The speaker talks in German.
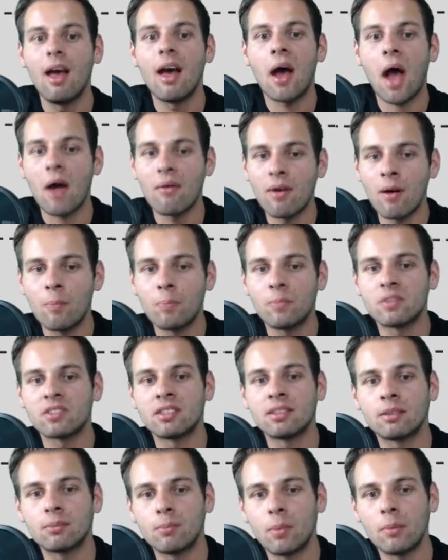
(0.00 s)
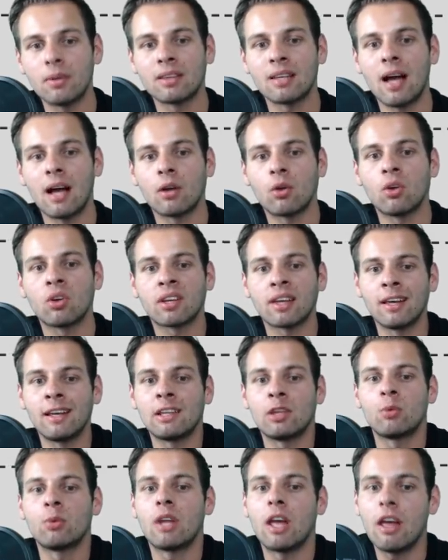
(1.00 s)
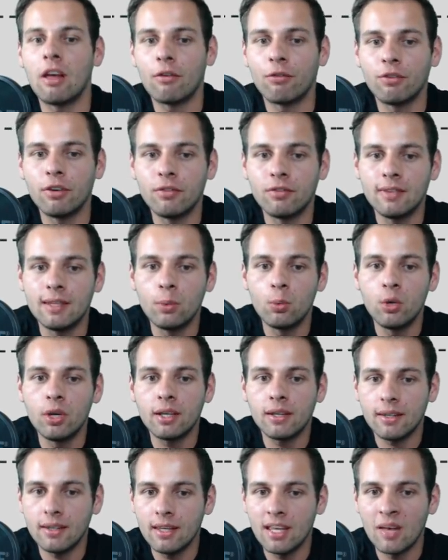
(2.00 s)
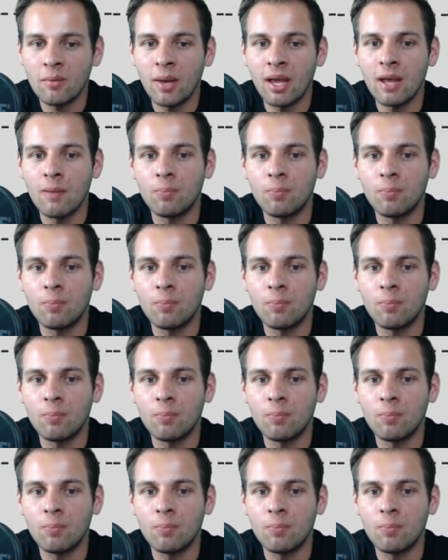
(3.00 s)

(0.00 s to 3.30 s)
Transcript: Aber wir sind momentan konkret über der 50-Week EMA.